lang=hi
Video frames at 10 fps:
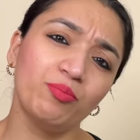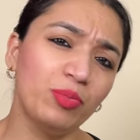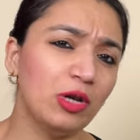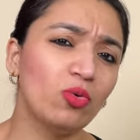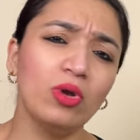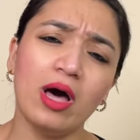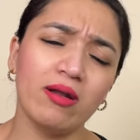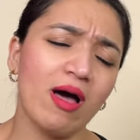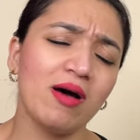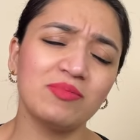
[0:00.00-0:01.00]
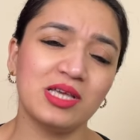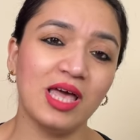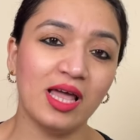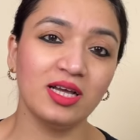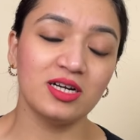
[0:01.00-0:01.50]
बिल्कुल आराम से
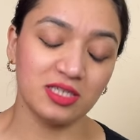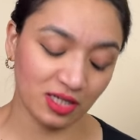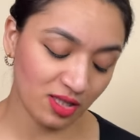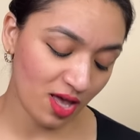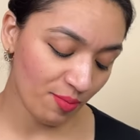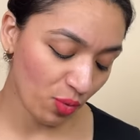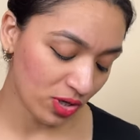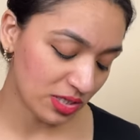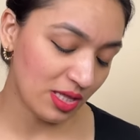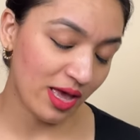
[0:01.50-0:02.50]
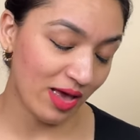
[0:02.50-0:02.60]
कैरी कर सकते हैं बहुत ज़्यादा